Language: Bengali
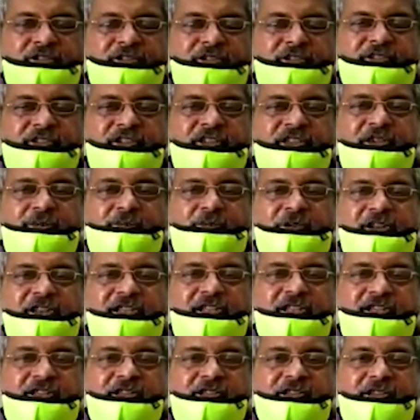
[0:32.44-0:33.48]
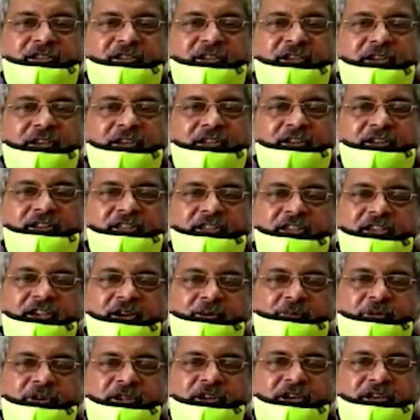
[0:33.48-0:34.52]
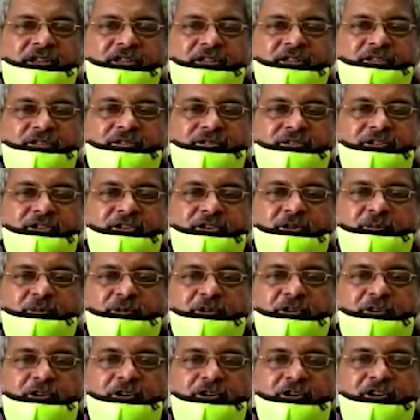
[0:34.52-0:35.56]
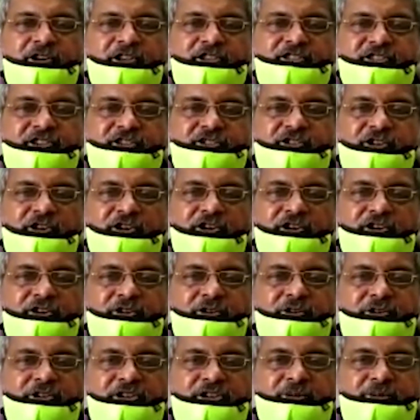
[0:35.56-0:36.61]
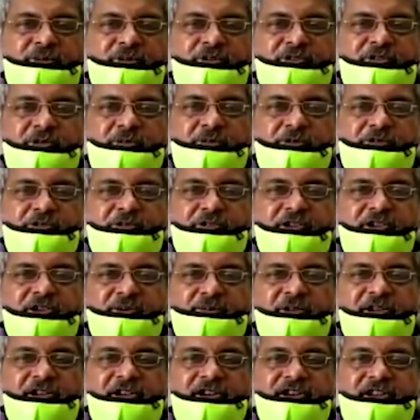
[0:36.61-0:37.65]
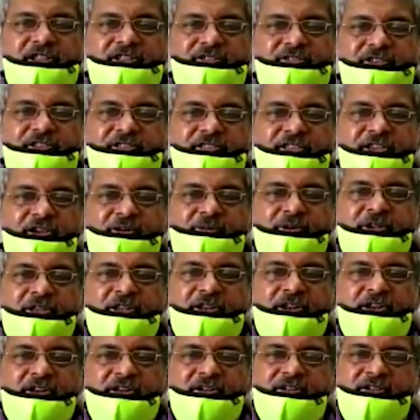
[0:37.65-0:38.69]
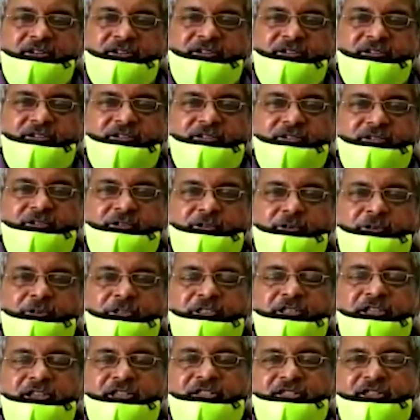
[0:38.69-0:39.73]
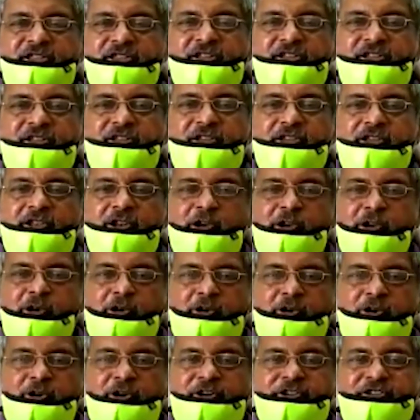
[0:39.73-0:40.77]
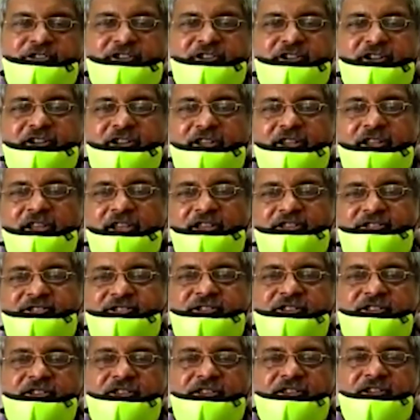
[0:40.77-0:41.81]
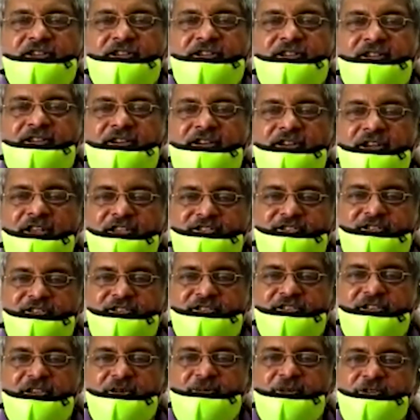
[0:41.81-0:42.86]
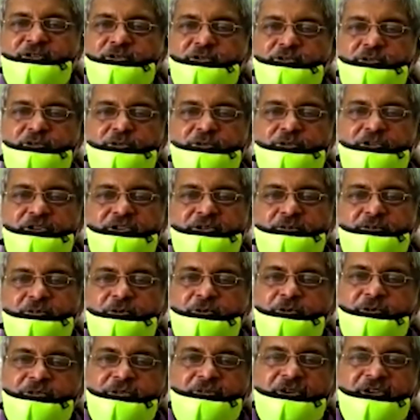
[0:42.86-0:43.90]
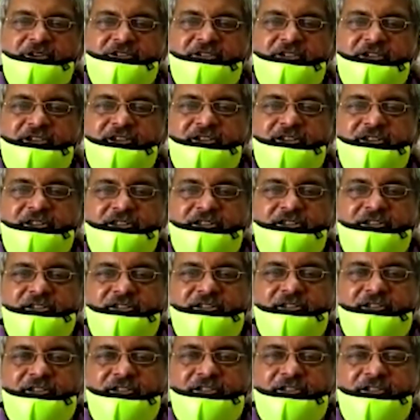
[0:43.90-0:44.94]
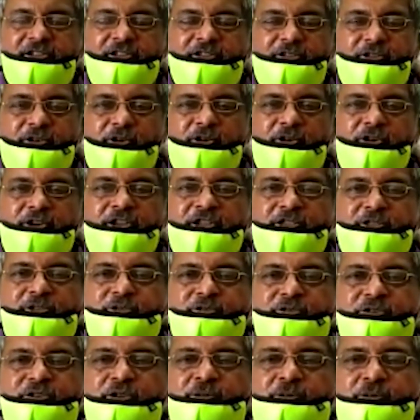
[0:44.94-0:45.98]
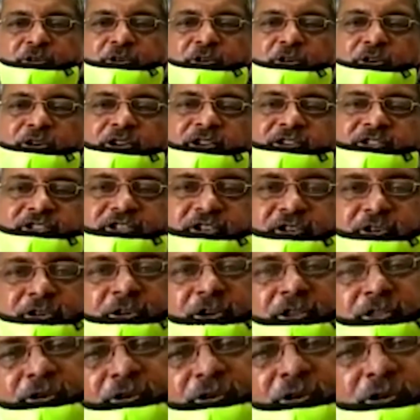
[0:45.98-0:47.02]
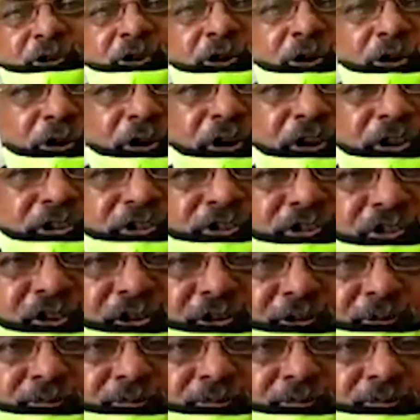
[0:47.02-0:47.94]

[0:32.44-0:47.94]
সেই এমএলএ নিয়ে আমরা তৃণমূল কংগ্রেসে জয়েন করি এবং সমস্ত এমএলএ নেতৃত্বে আমরা হলদিয়াতে লক্ষণ সেটের এগেনস্টে রাজনীতি আমরা শুরু করি মমতা ব্যানার্জিকে তখন কিন্তু তৃণমূল কংগ্রেস ছিল না তখন কংগ্রেস ছিল